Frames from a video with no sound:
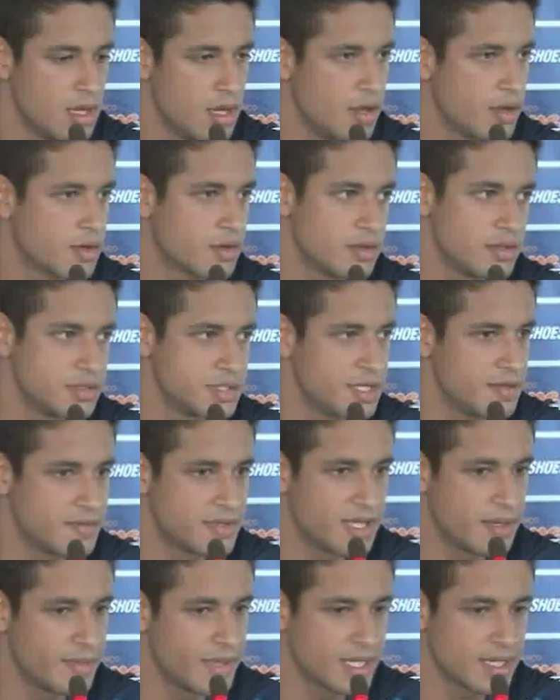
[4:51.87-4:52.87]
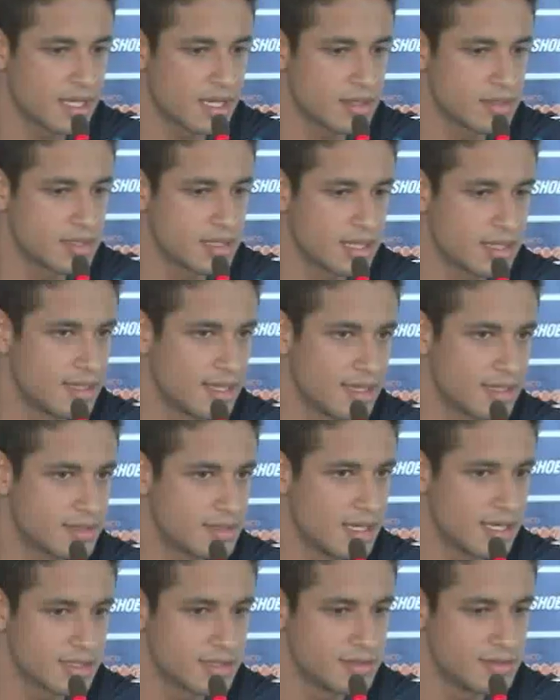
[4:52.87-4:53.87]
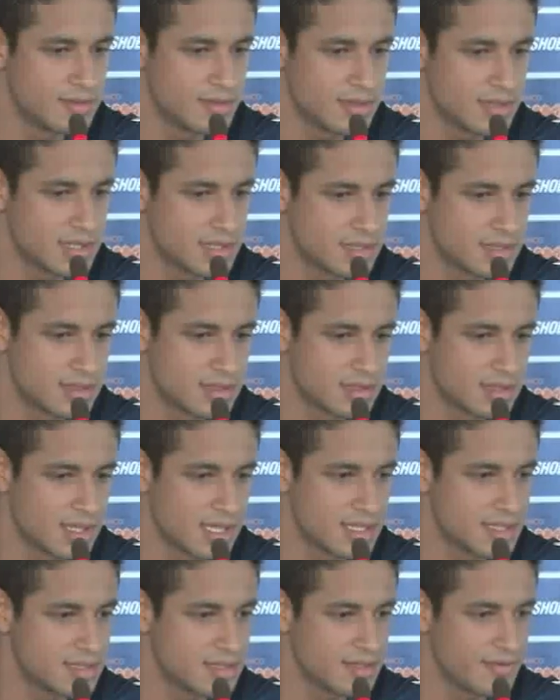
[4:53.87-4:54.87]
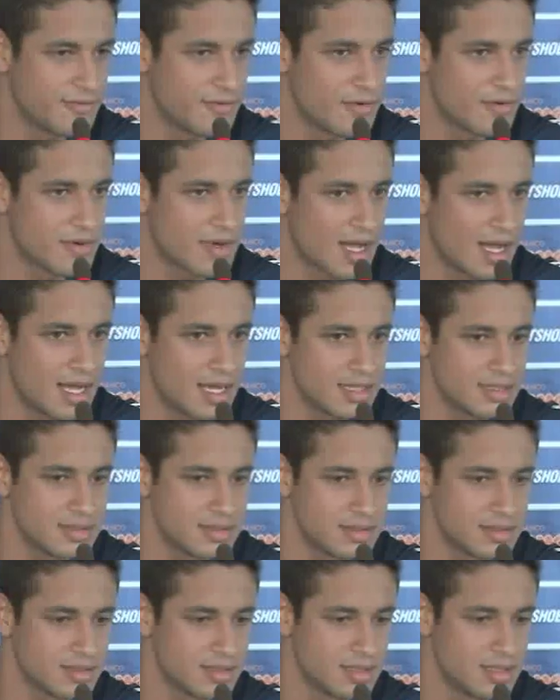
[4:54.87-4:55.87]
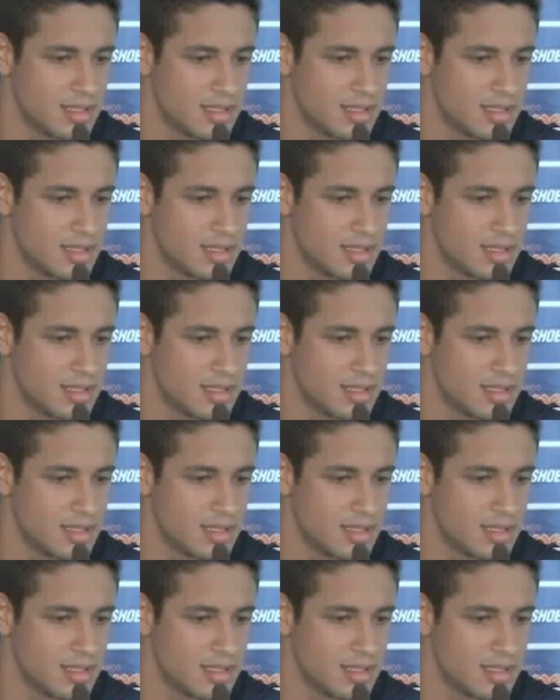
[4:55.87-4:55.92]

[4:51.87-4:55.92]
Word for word: Eu, inclusive, também quero estar tá dentro das duas, né, se for o caso,